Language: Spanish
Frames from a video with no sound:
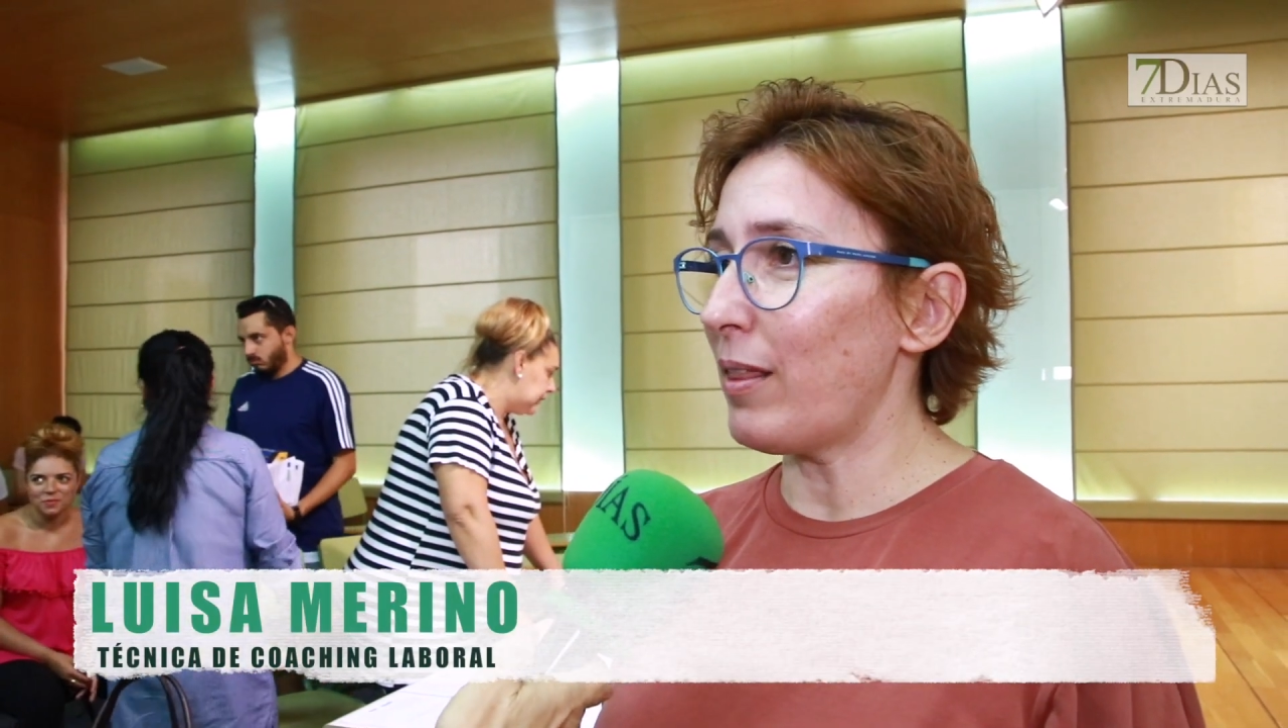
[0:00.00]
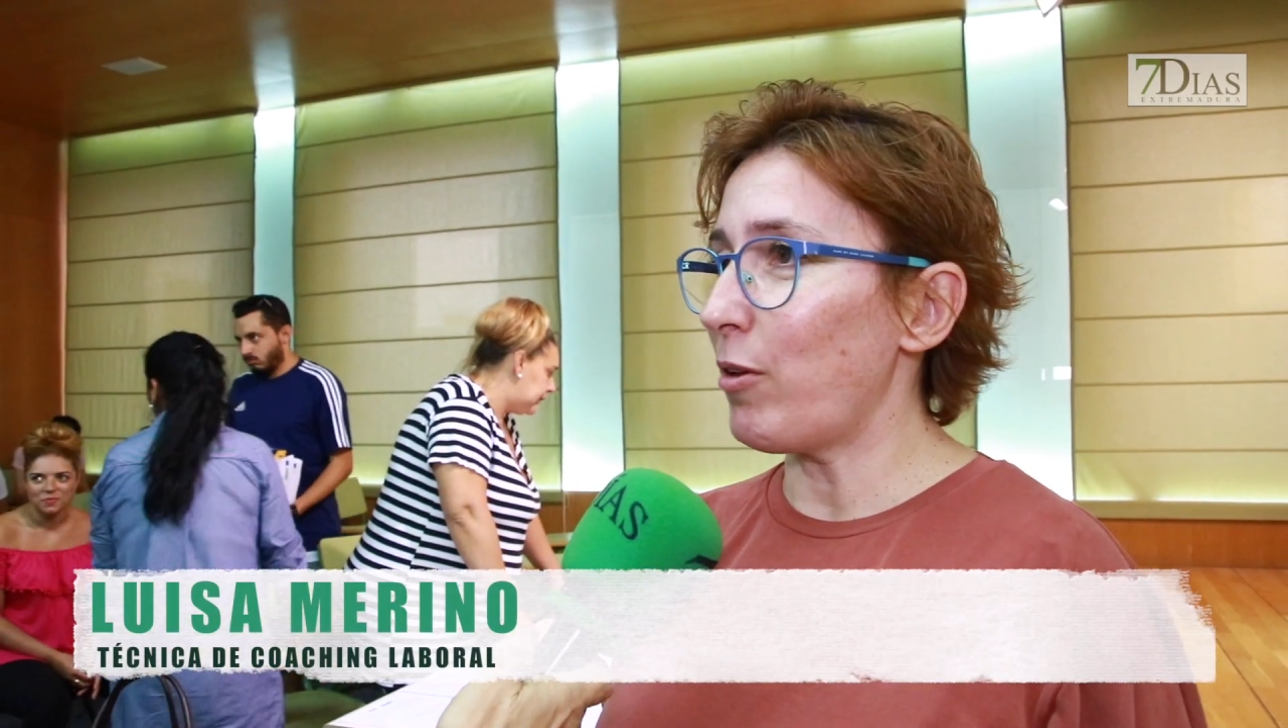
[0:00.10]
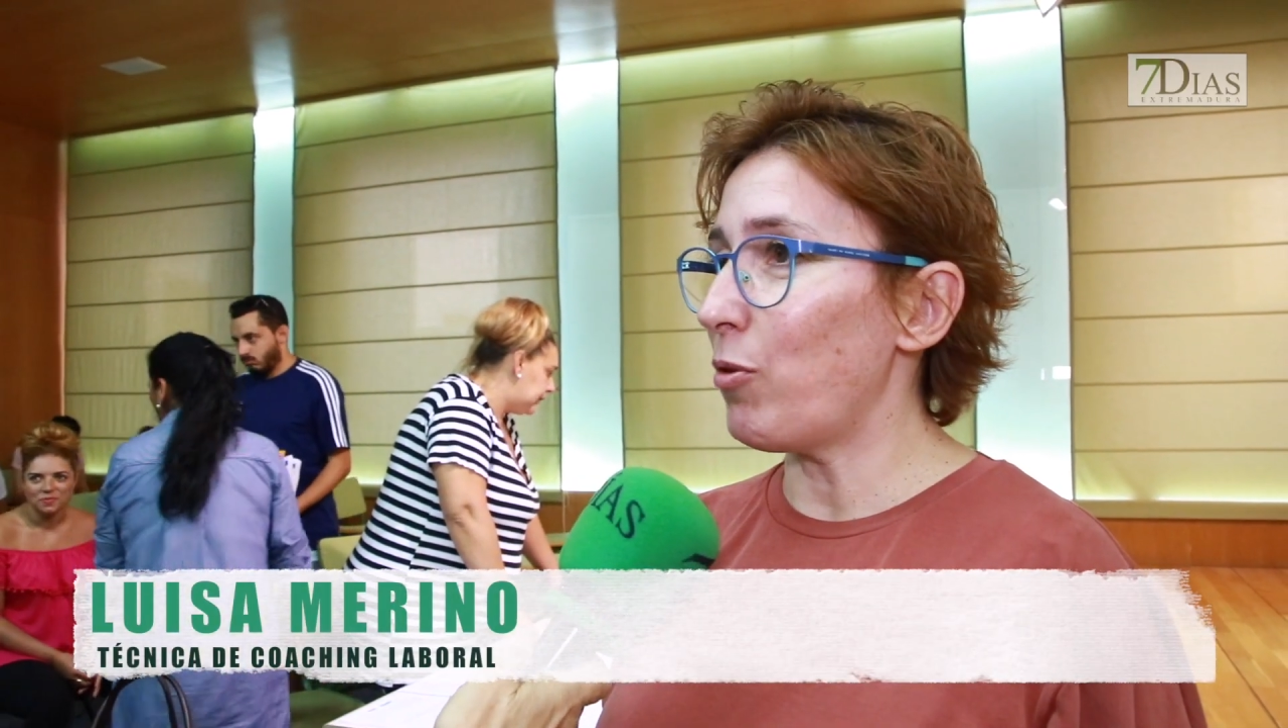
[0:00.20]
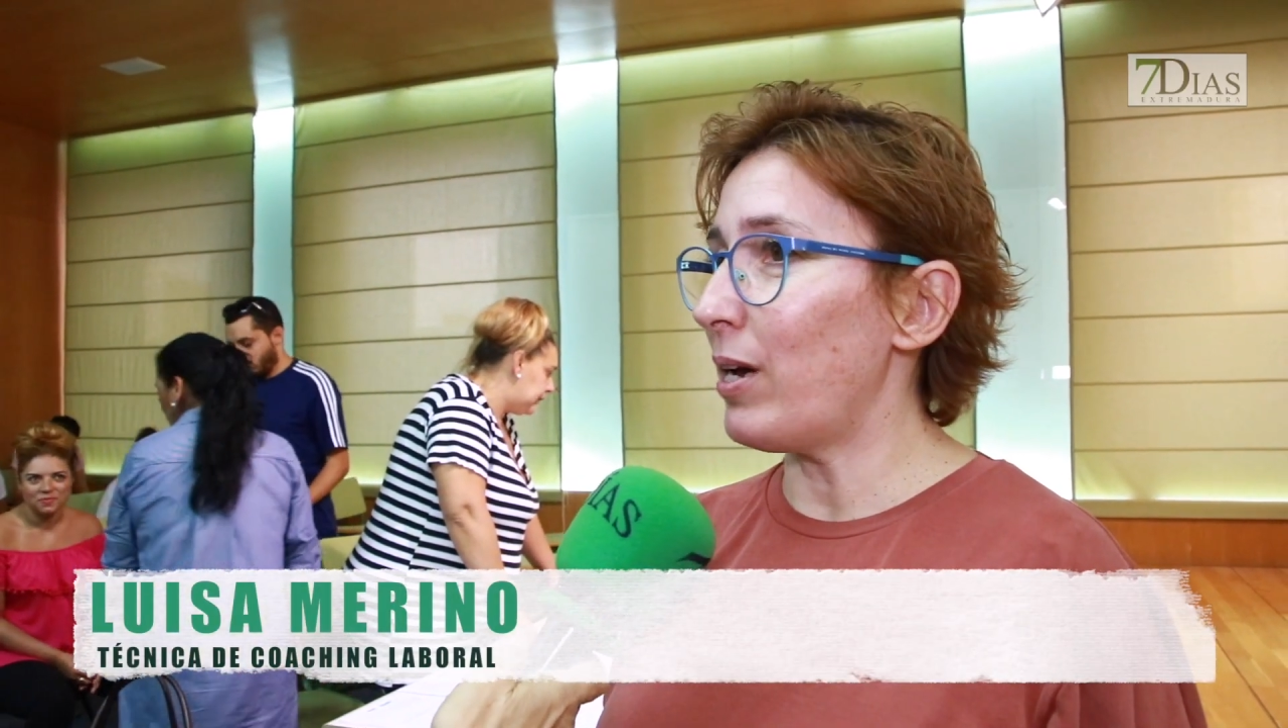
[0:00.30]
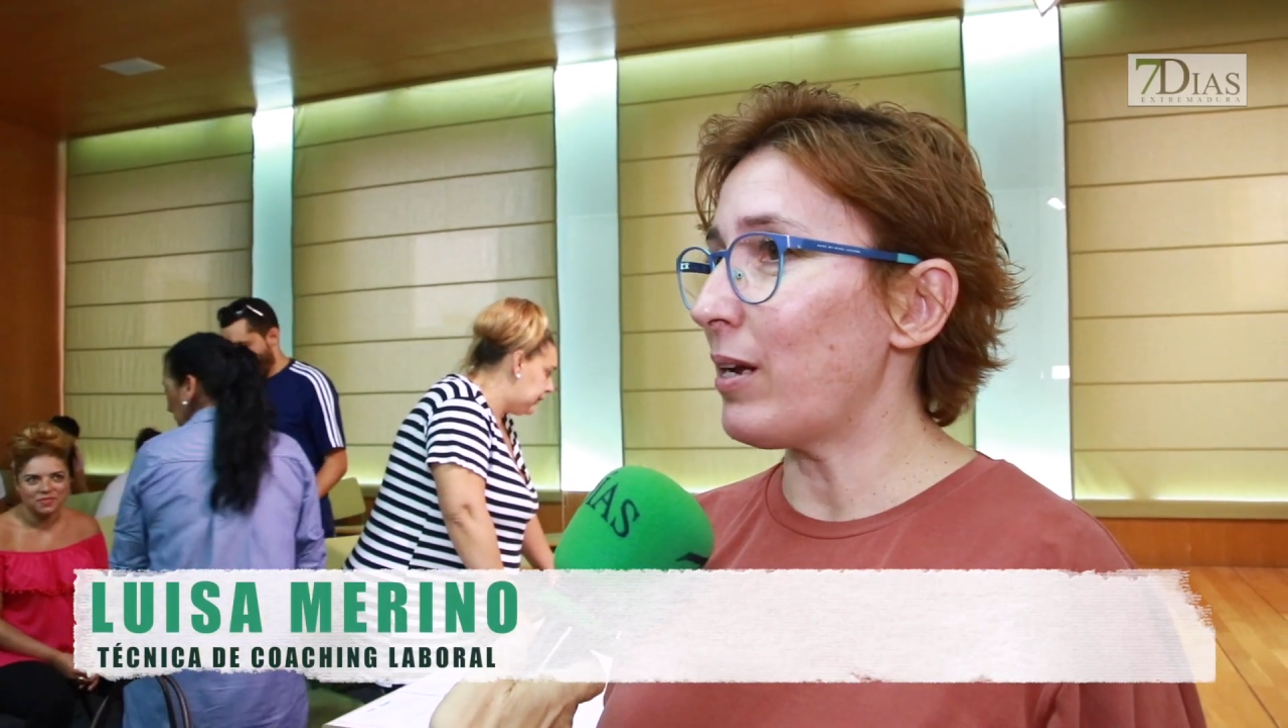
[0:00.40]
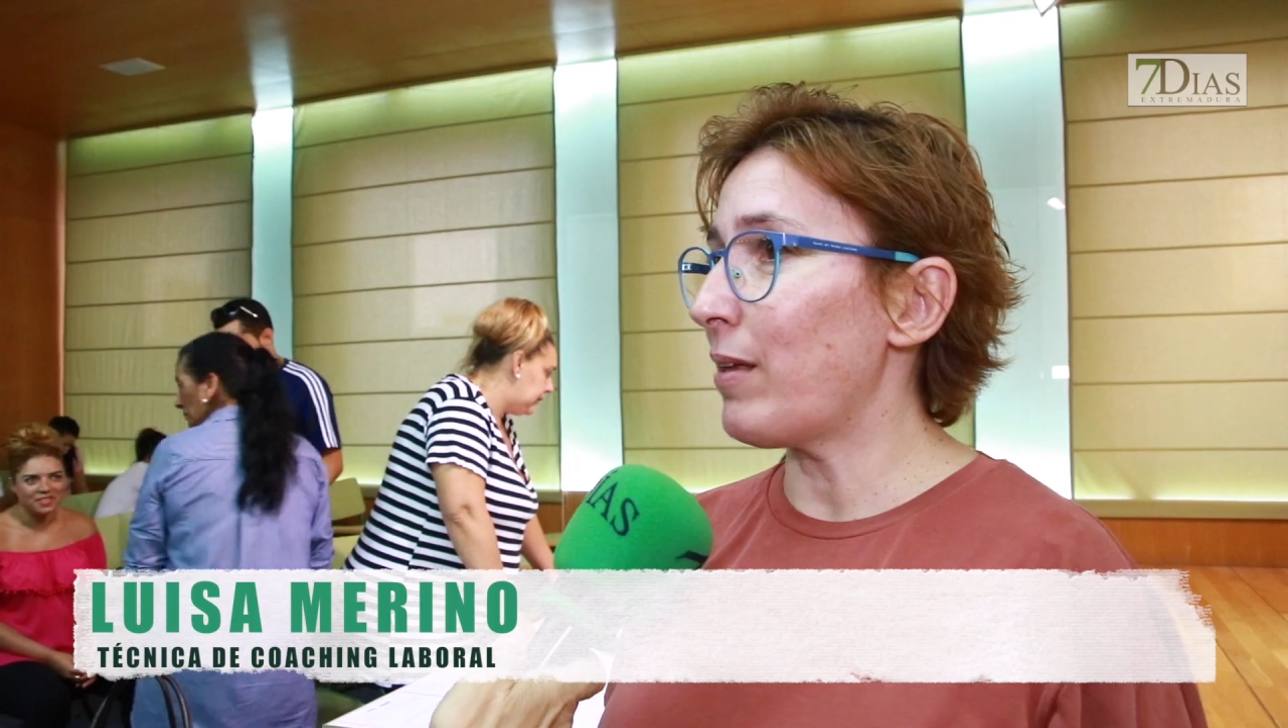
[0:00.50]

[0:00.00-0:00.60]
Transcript: y de ayudar